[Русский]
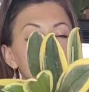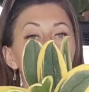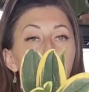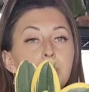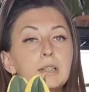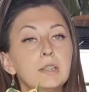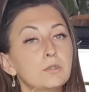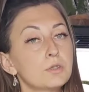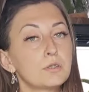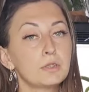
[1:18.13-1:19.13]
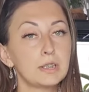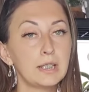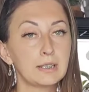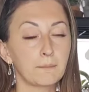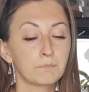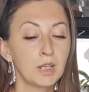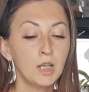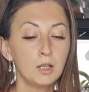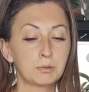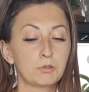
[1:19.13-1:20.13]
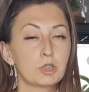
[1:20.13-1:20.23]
буду ждать ее цветения потому